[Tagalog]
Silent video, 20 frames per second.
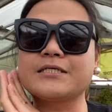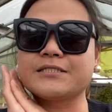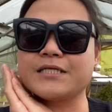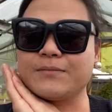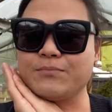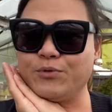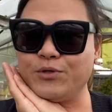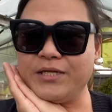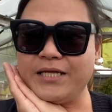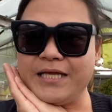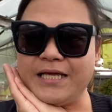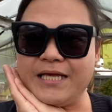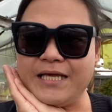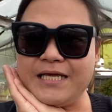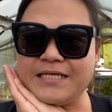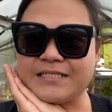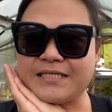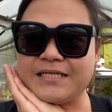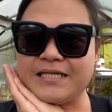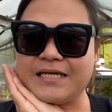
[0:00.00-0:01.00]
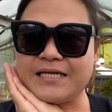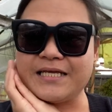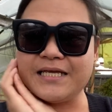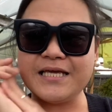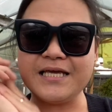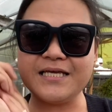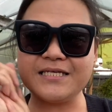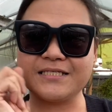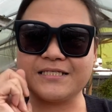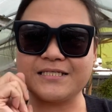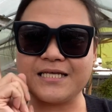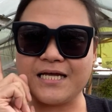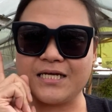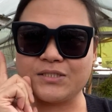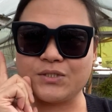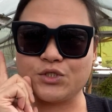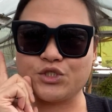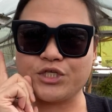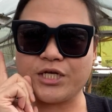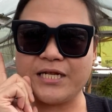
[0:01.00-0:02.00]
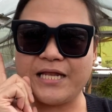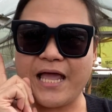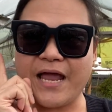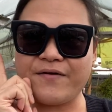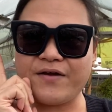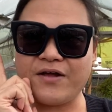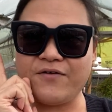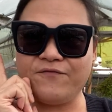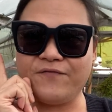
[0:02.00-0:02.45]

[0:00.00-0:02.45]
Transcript: sa muli sa nag-iisang susyalerang